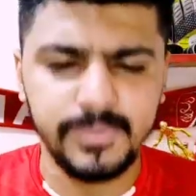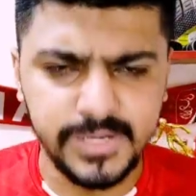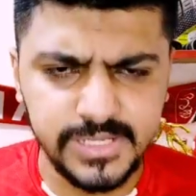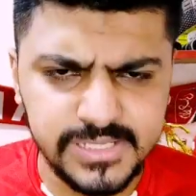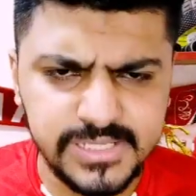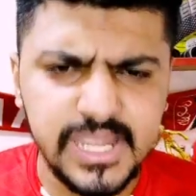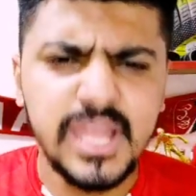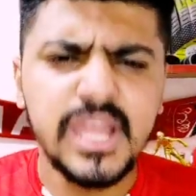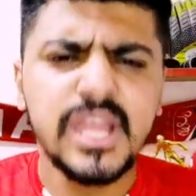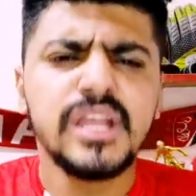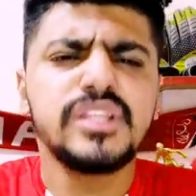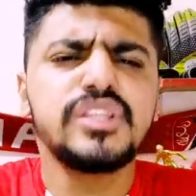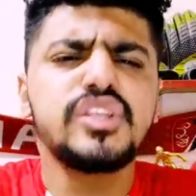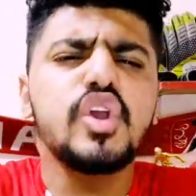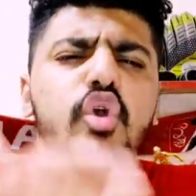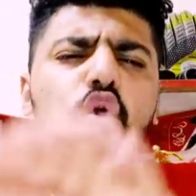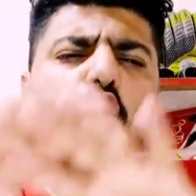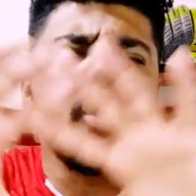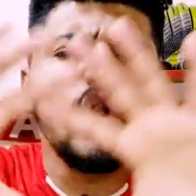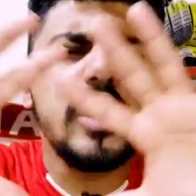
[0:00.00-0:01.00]
برنس
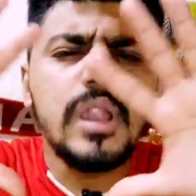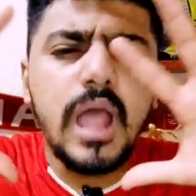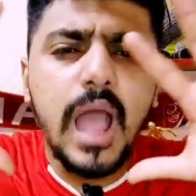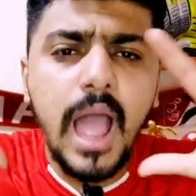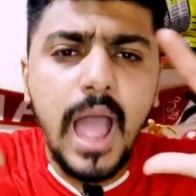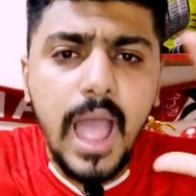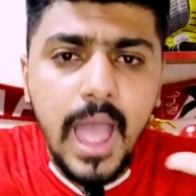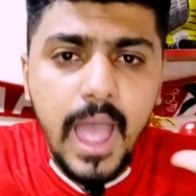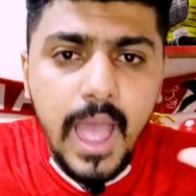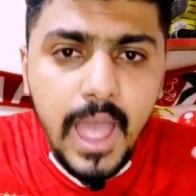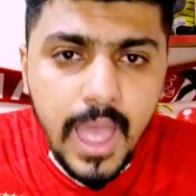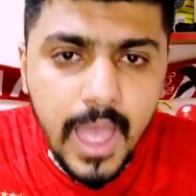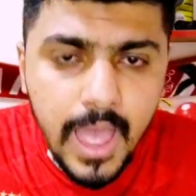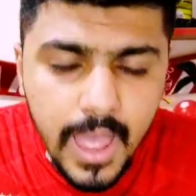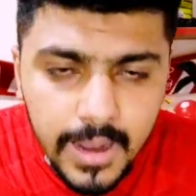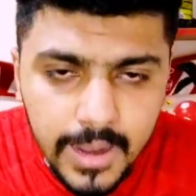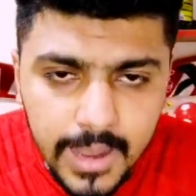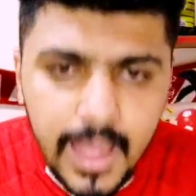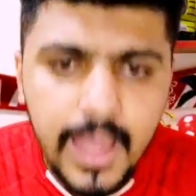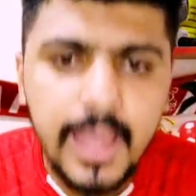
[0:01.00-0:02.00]
دي كل
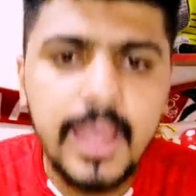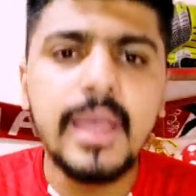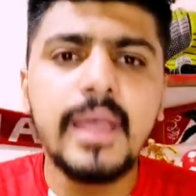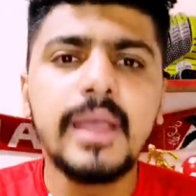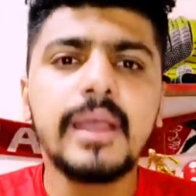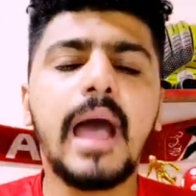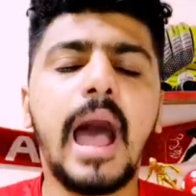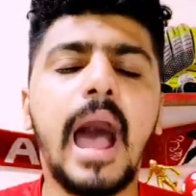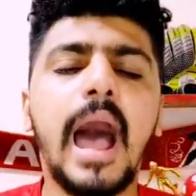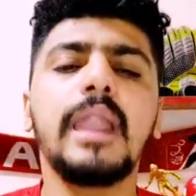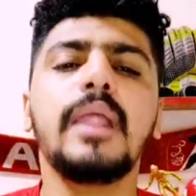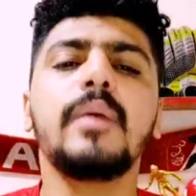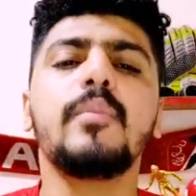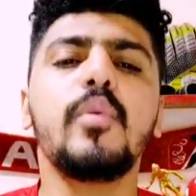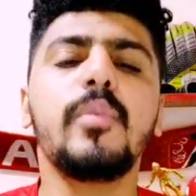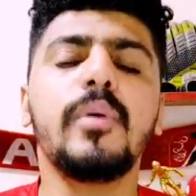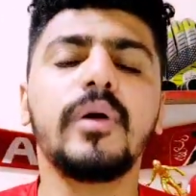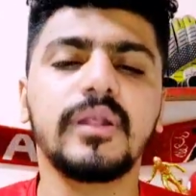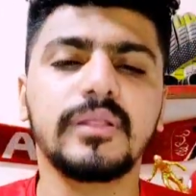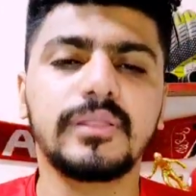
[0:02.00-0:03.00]
حاجه على
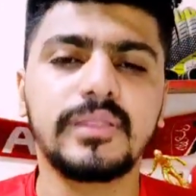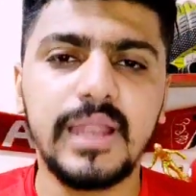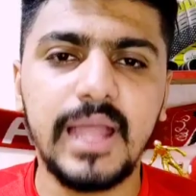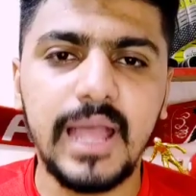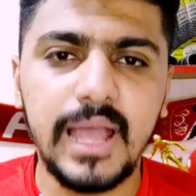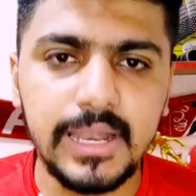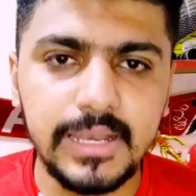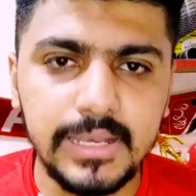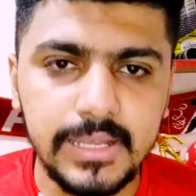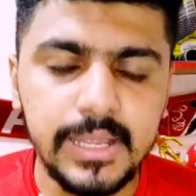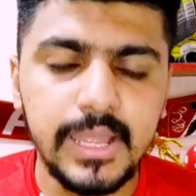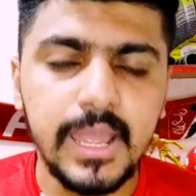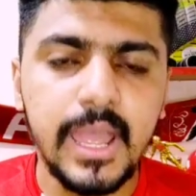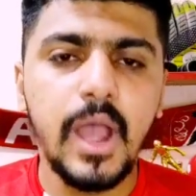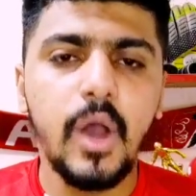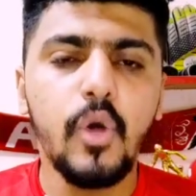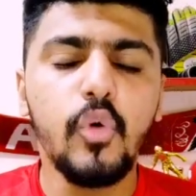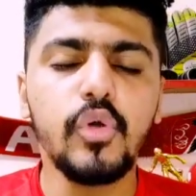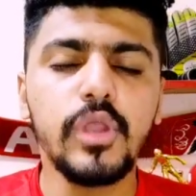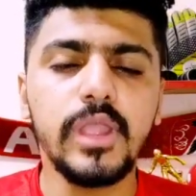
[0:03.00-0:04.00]
مباراه الاهلي
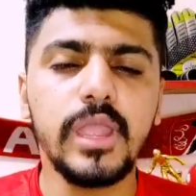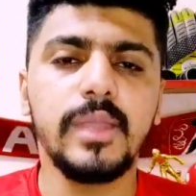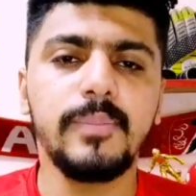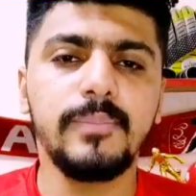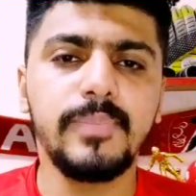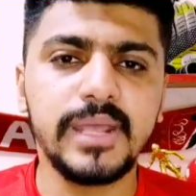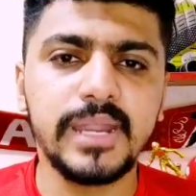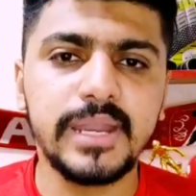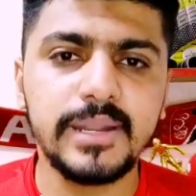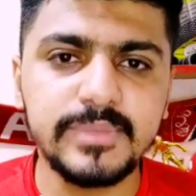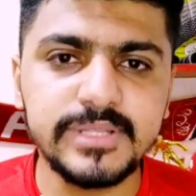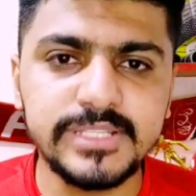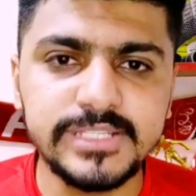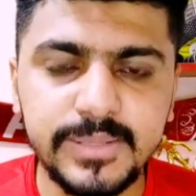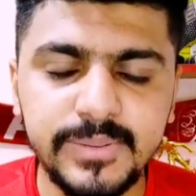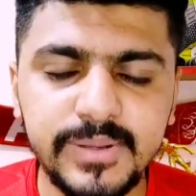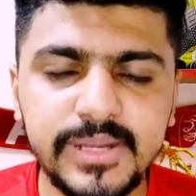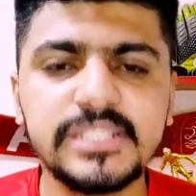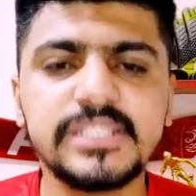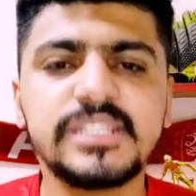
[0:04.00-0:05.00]
وبيراميدز
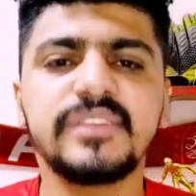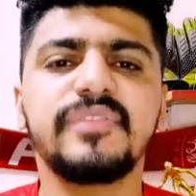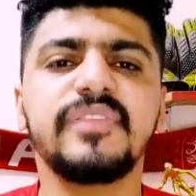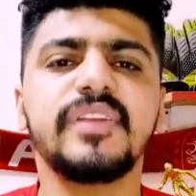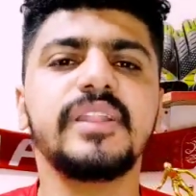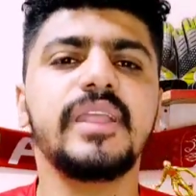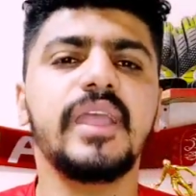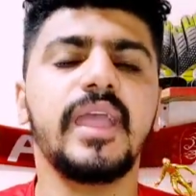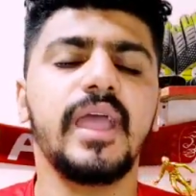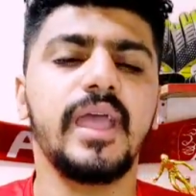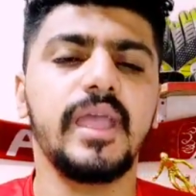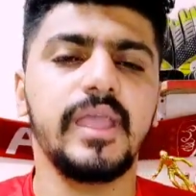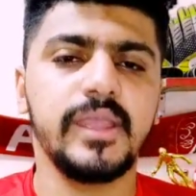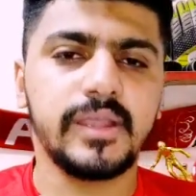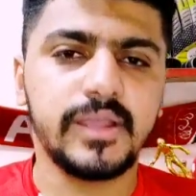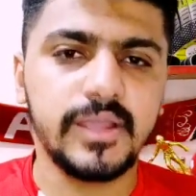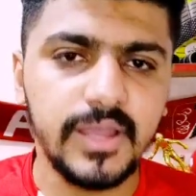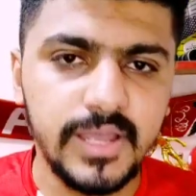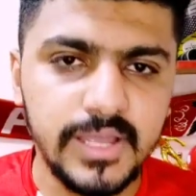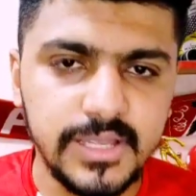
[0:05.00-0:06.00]
يا برنس في نهائي
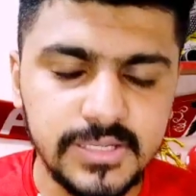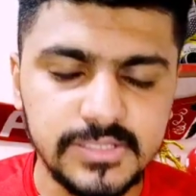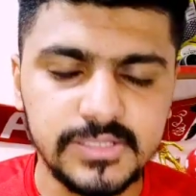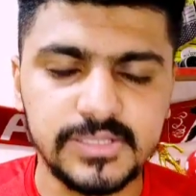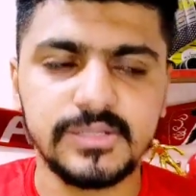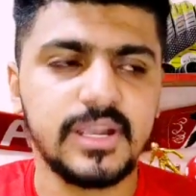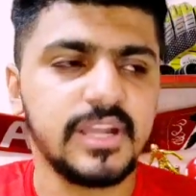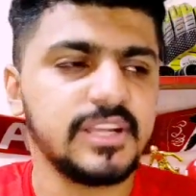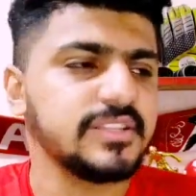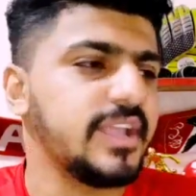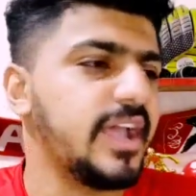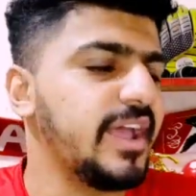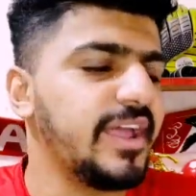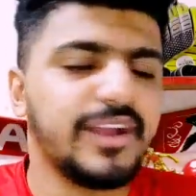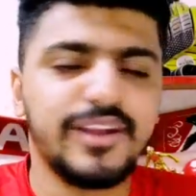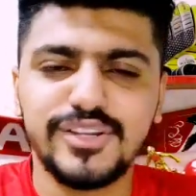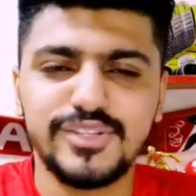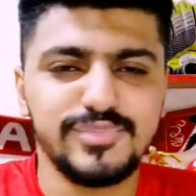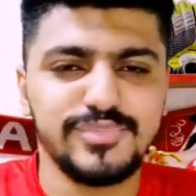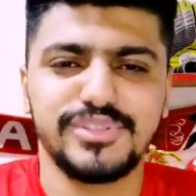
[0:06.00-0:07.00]
كاس كان
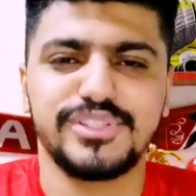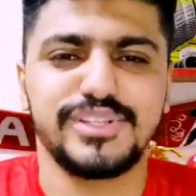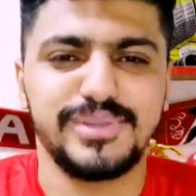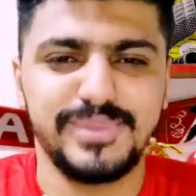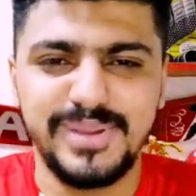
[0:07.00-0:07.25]
نهائي كاس مصر